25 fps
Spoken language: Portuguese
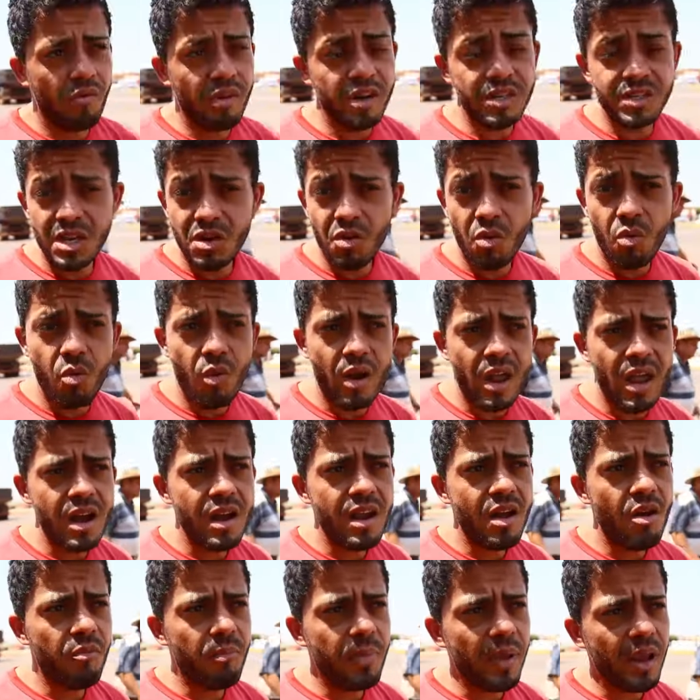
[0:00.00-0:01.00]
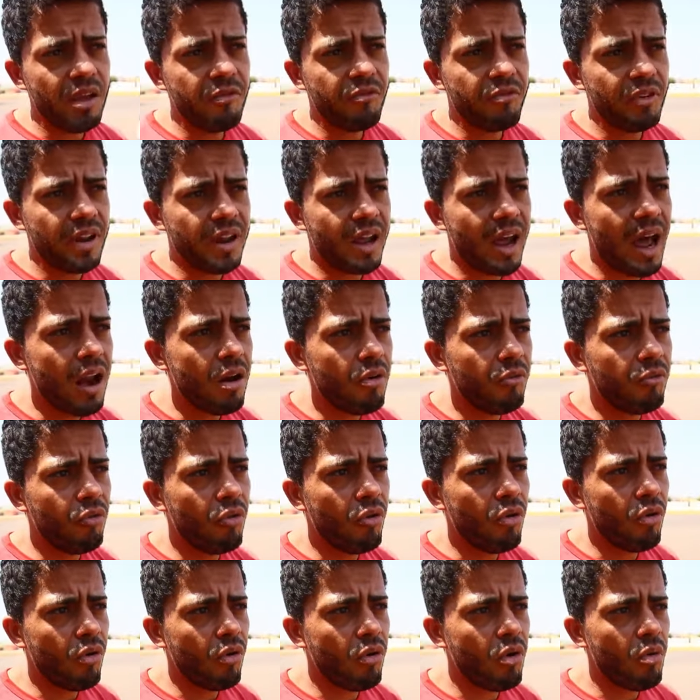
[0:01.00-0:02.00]
Conversando com ele, né, eu peguei e falei, cara, eu
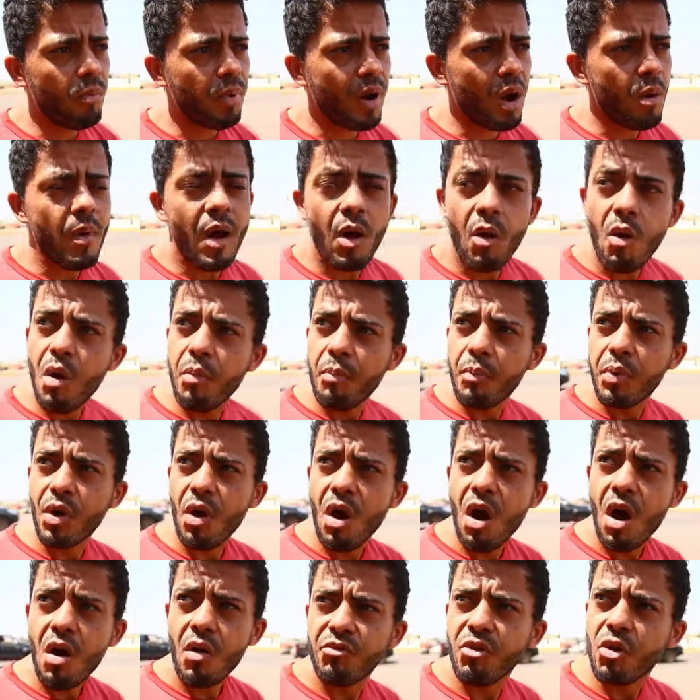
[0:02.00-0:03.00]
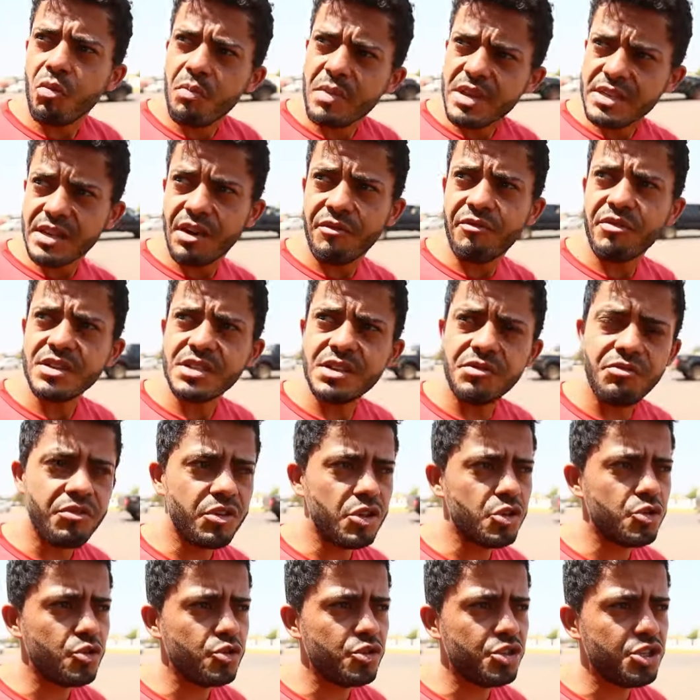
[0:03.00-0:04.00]
vou comprar uma GoPro, vou começar a fazer
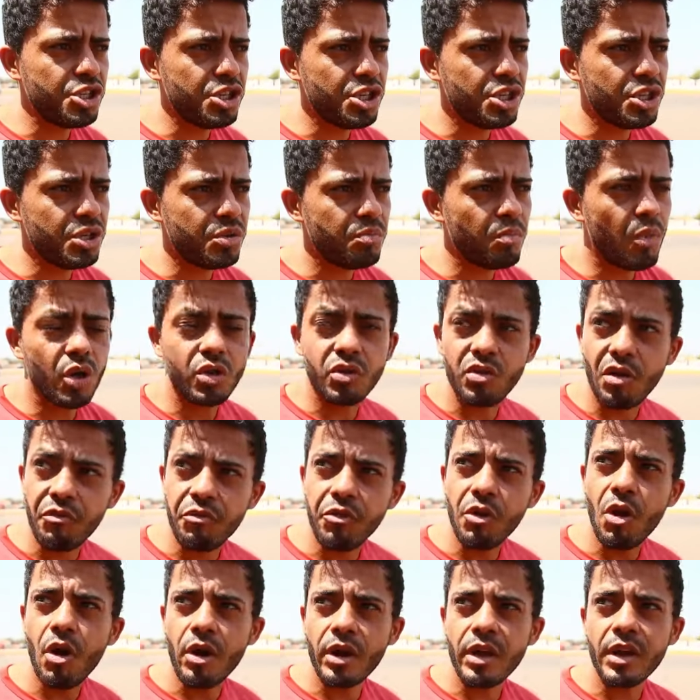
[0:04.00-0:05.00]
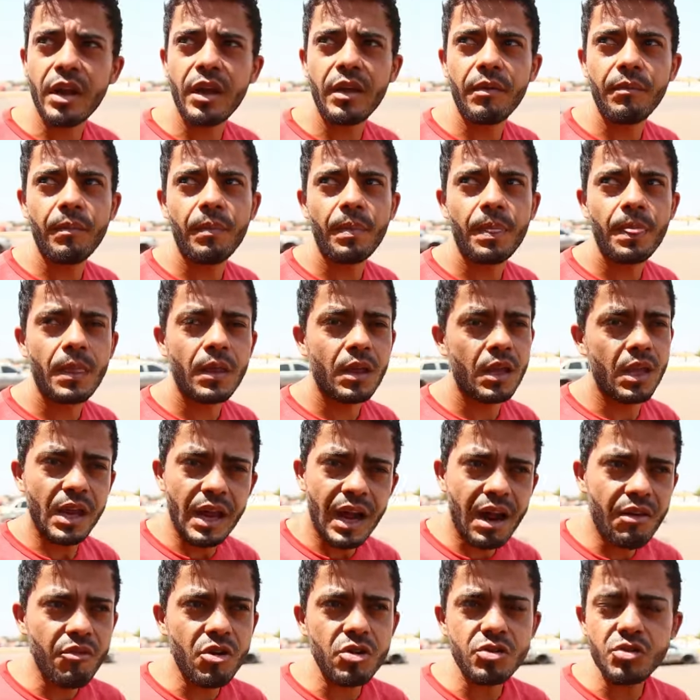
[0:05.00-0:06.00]
vídeo de motovlog, né? e
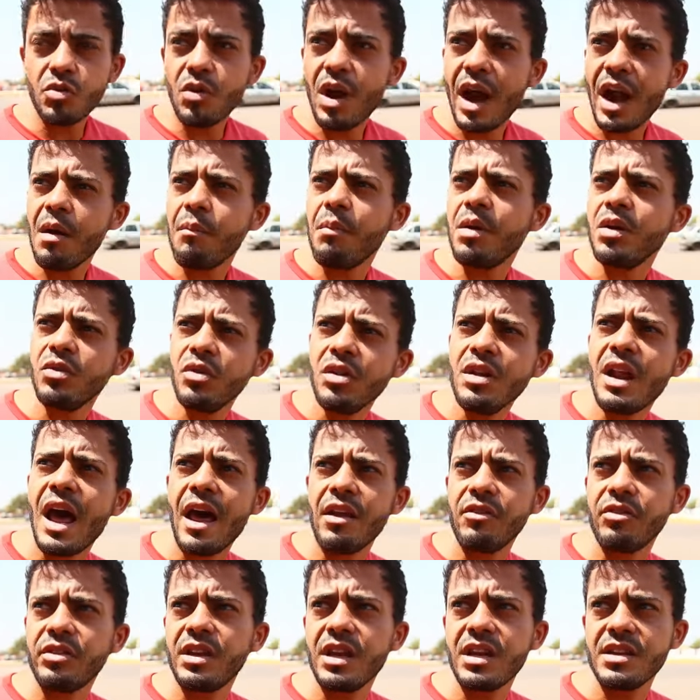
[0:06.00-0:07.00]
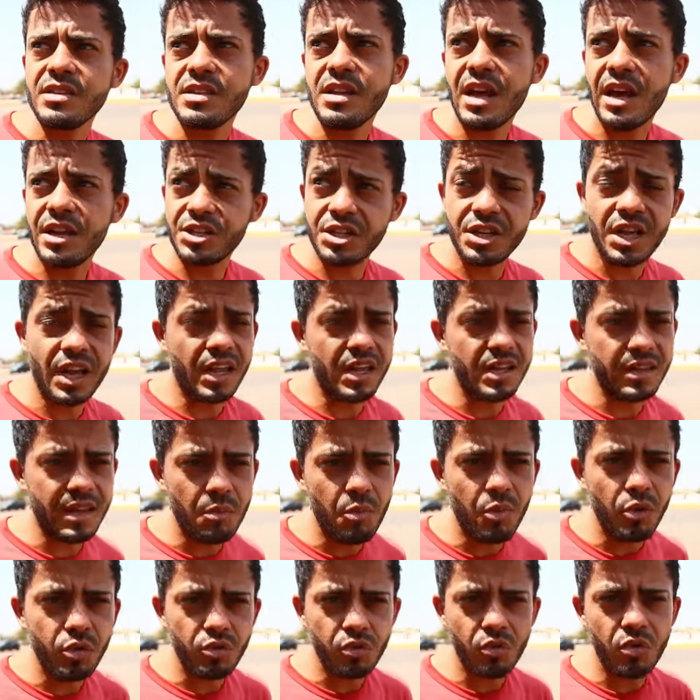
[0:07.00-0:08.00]
gravar os lugares abandonados tem na uhum. cidade, que aqui tem
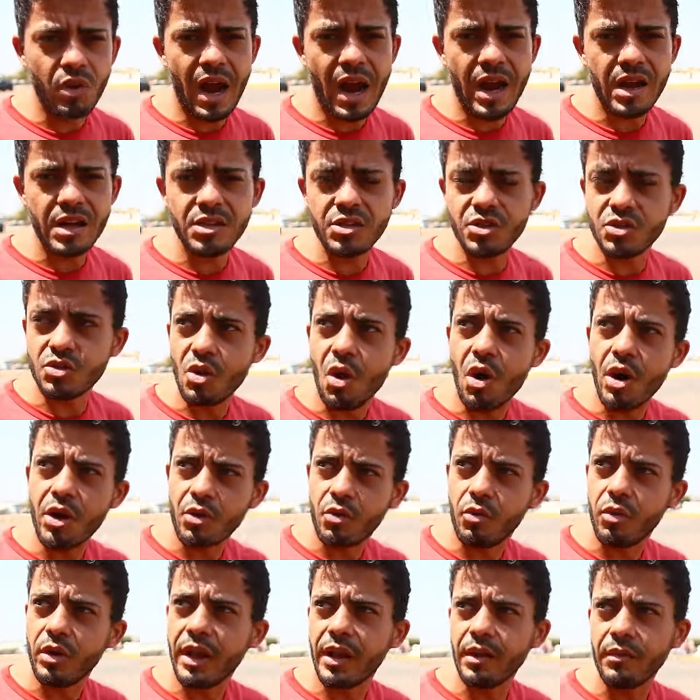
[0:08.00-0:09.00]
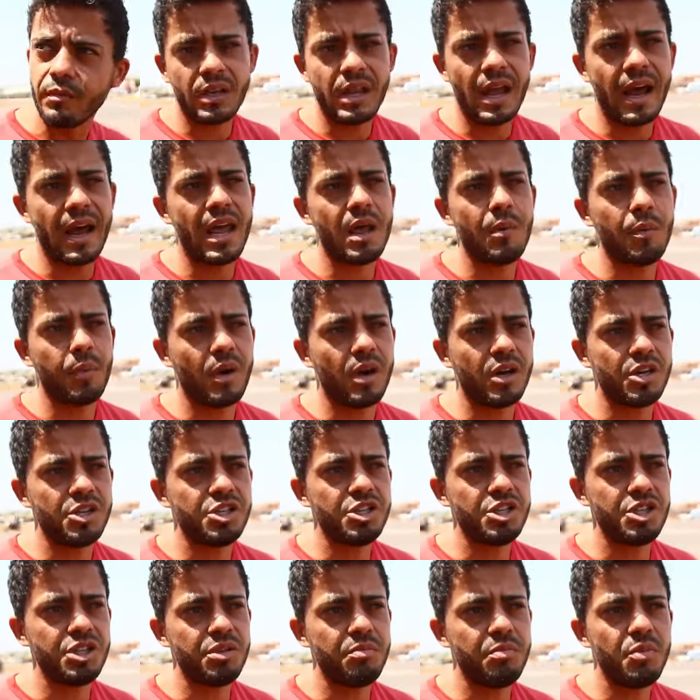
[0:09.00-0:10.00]
muito lugar histórico, né? Da época
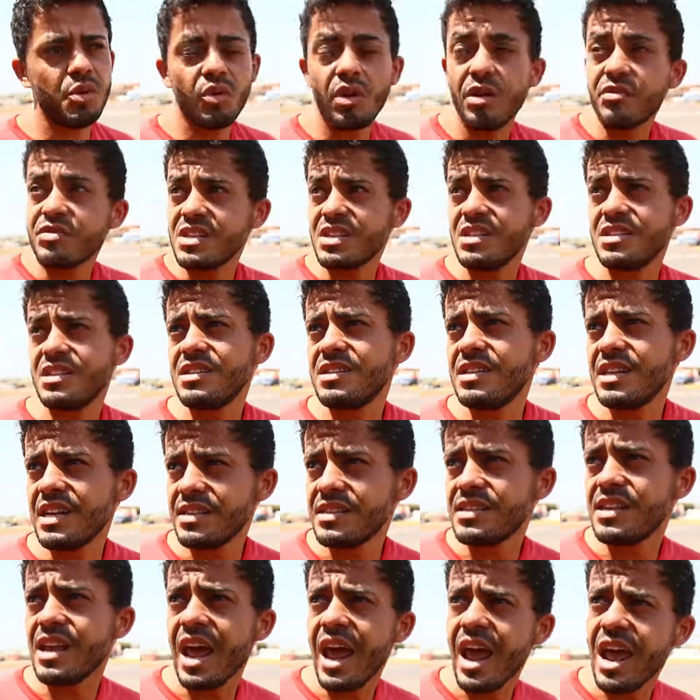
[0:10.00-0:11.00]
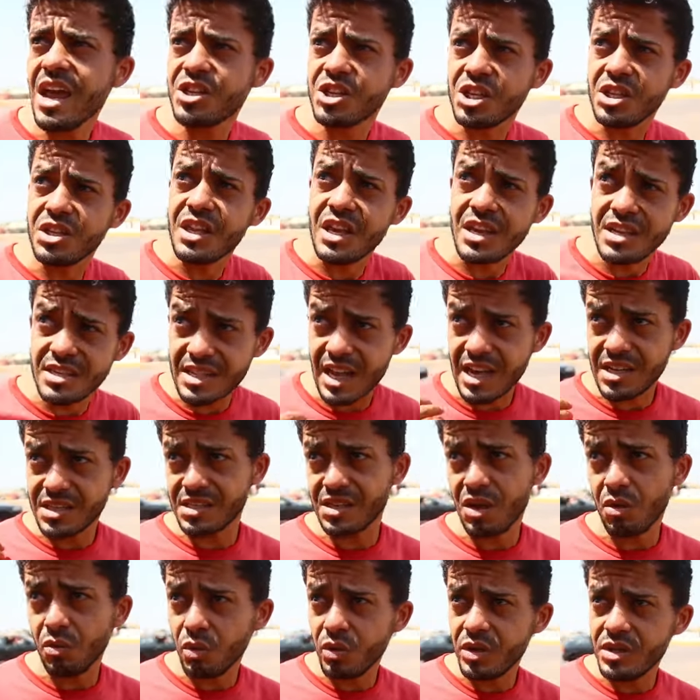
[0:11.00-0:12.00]
de 1917, que tem a
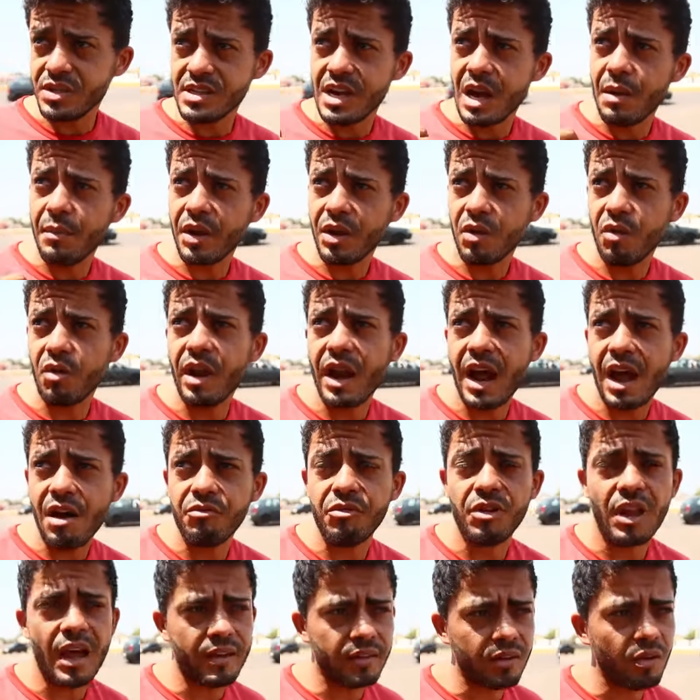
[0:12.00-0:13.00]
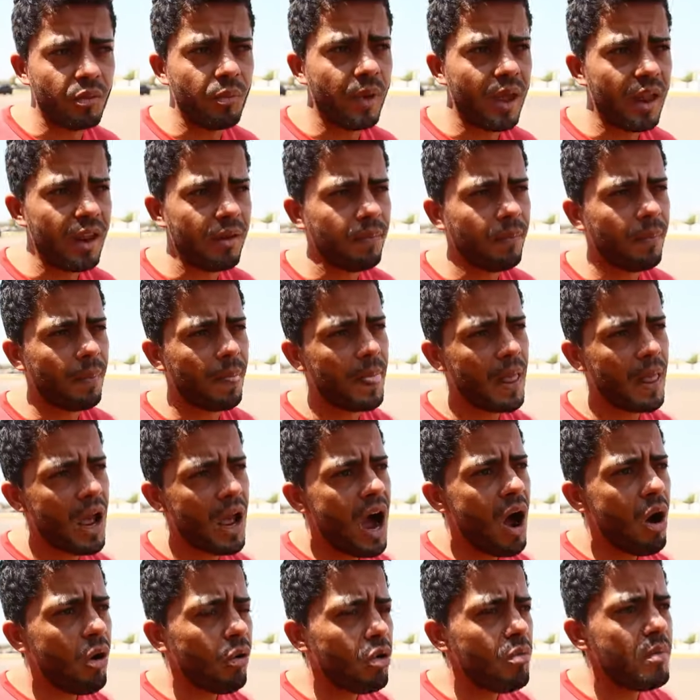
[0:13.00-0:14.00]
estação Luiz Gama que eu gravo lá também.
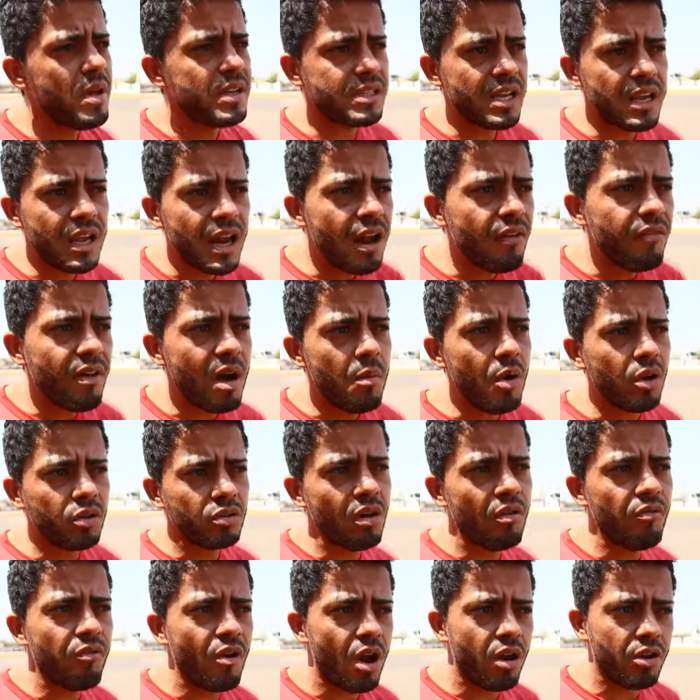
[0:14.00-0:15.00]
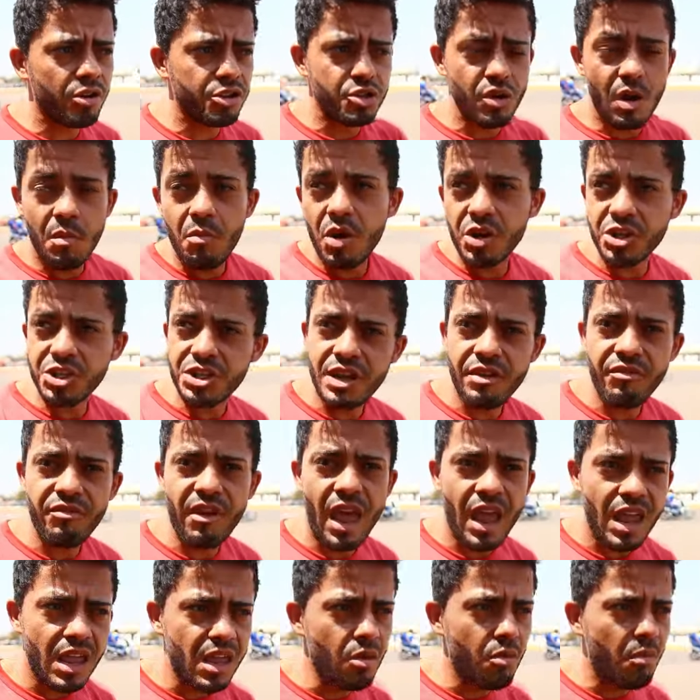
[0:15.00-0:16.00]
Aí eu comecei a gravar motoblog. Eu tinha uma motinha
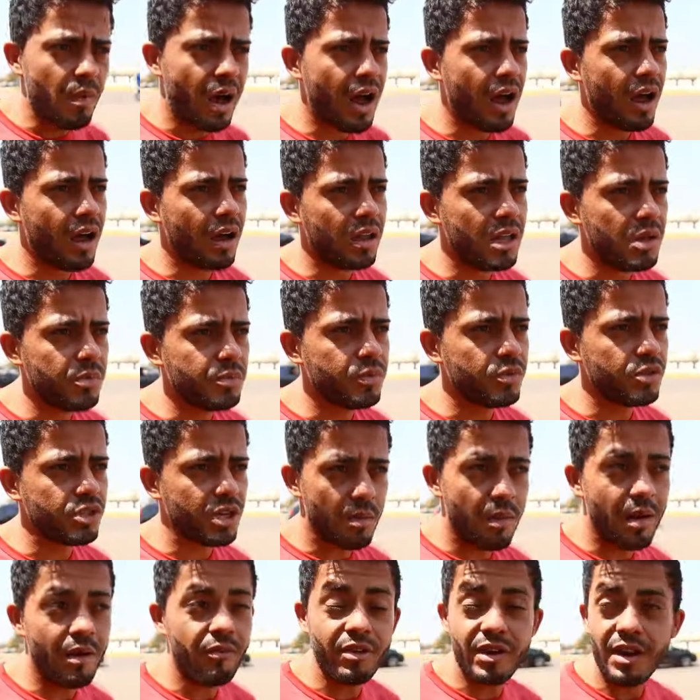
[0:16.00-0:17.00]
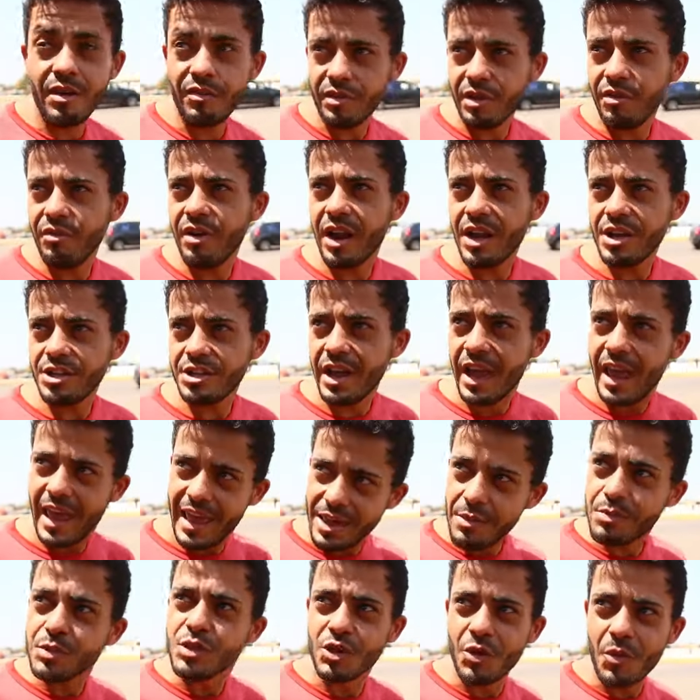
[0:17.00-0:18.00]
velhinha, uma. Chamava, na, na verdade, é
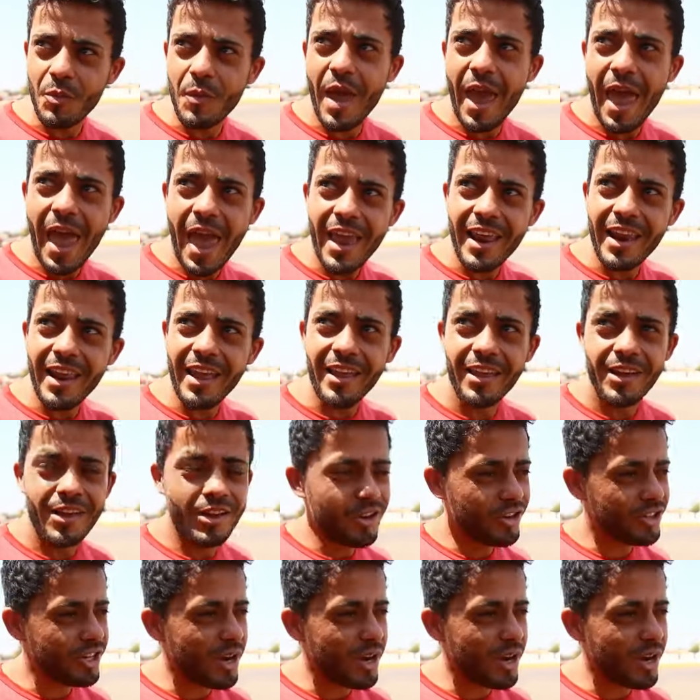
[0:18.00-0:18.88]
YBR, né? Ah.